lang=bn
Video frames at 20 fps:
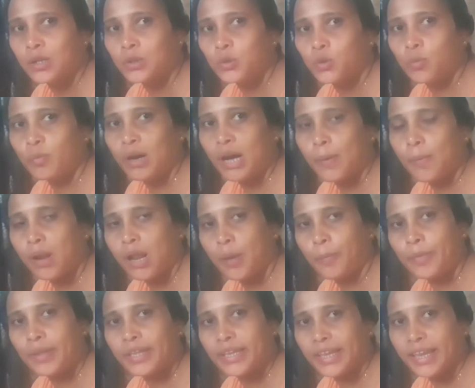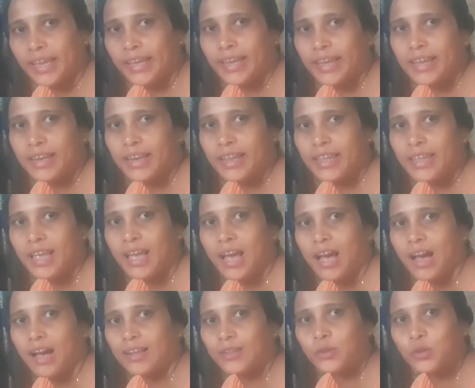তো ভাবলাম আমি খেয়েই নিই
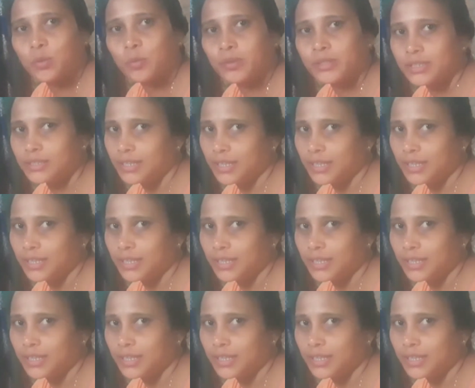আর তোমাদের